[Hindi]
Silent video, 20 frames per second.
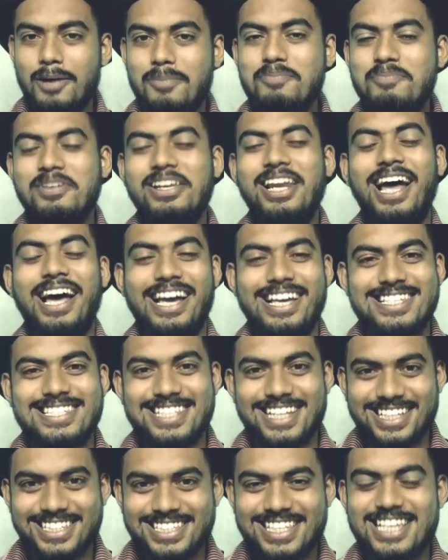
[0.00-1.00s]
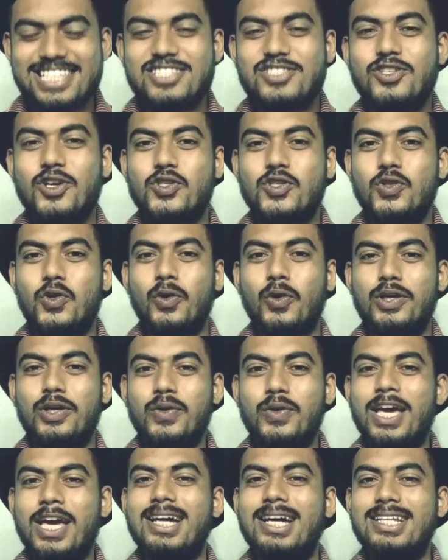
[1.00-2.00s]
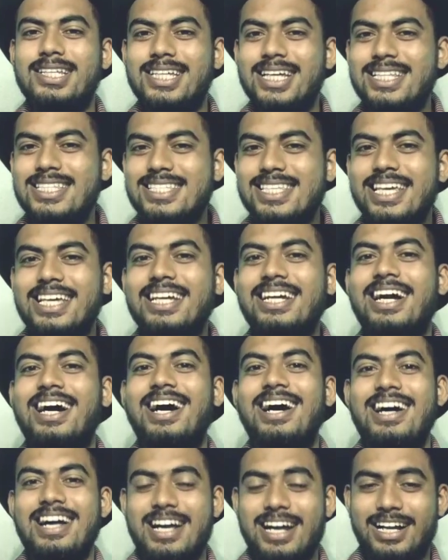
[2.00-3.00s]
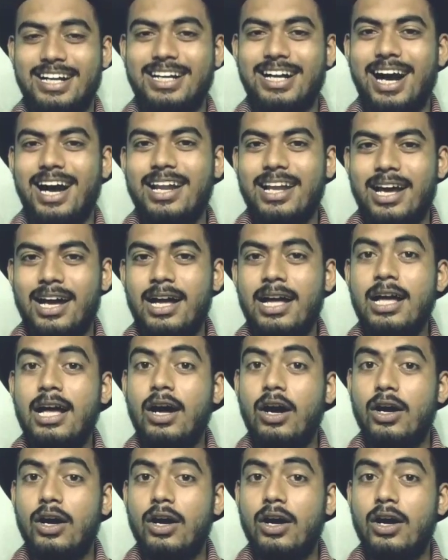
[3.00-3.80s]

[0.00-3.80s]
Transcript: अब मिला है सक्सेस दोस्तों क्योंकि अरिजीत सिंह का गाना